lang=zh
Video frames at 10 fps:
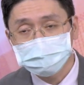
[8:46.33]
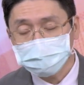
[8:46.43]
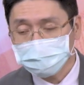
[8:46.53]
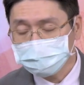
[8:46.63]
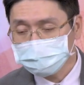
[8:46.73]

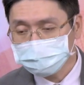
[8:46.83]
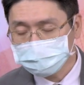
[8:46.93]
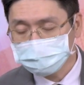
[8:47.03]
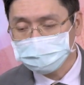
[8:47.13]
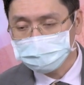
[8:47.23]
它的
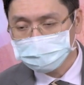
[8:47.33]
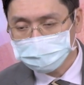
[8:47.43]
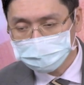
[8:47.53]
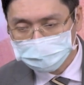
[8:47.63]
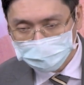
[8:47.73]
制成
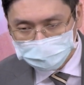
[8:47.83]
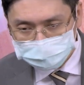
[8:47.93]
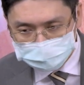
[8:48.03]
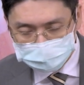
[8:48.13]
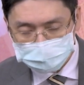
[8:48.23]
更高
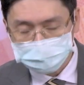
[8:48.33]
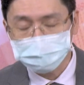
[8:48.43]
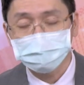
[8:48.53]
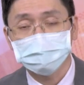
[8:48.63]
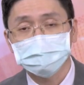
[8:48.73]
阶，
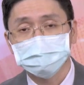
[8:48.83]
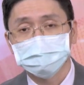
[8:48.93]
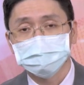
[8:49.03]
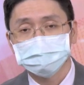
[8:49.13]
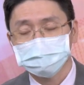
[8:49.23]

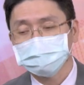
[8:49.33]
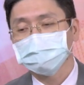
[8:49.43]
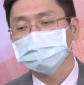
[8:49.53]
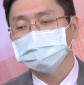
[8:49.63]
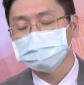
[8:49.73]
所以
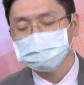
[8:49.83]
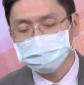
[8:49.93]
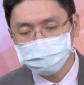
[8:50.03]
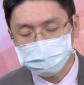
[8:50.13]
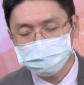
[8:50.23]
它的
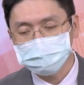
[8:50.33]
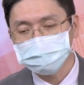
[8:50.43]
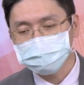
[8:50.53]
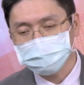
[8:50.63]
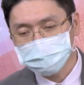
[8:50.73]
签约
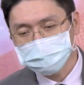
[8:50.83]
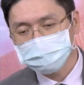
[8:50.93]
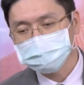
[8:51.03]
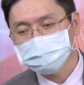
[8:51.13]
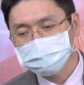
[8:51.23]
金、权利
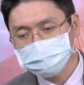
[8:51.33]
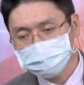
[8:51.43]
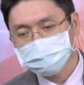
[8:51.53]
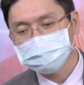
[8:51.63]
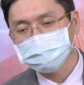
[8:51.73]
金的
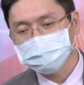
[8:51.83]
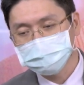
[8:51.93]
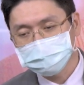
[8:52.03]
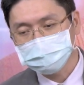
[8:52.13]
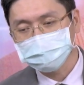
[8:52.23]
金额会
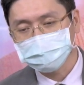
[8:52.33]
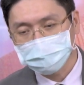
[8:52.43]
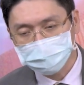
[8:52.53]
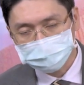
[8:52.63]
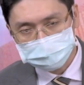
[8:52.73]
明显又
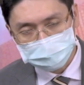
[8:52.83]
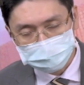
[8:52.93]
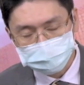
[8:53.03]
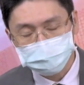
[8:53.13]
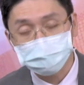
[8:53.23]
高，非常
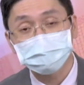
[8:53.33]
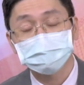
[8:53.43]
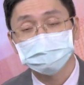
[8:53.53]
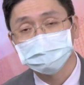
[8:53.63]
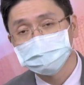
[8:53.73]
的多。
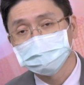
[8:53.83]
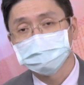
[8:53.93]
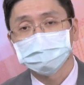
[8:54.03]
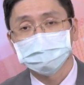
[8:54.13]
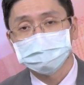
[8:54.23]

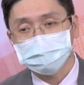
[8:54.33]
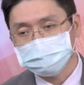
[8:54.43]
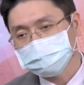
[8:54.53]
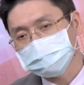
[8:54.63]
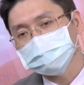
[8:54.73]
当然，
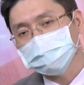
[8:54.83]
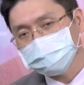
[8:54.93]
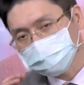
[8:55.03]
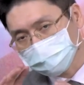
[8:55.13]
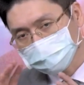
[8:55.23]
设计难
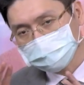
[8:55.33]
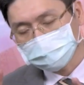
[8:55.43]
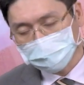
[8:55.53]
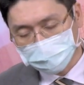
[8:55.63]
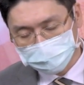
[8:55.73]
度也会
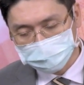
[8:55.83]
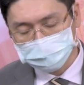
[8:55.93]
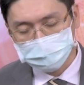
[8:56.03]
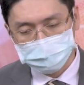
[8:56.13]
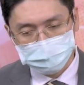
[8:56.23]
大。
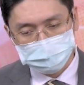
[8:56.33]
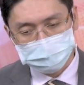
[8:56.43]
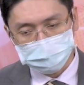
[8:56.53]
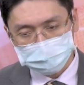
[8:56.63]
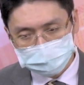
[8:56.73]

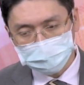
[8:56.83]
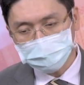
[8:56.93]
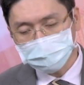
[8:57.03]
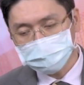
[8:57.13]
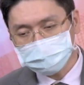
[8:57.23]
那一
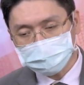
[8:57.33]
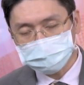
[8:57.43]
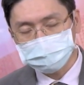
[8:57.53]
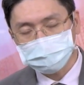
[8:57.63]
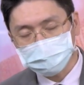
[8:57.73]
旦量产
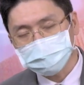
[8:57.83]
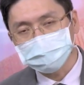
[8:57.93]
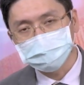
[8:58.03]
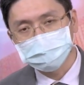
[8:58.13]
之后，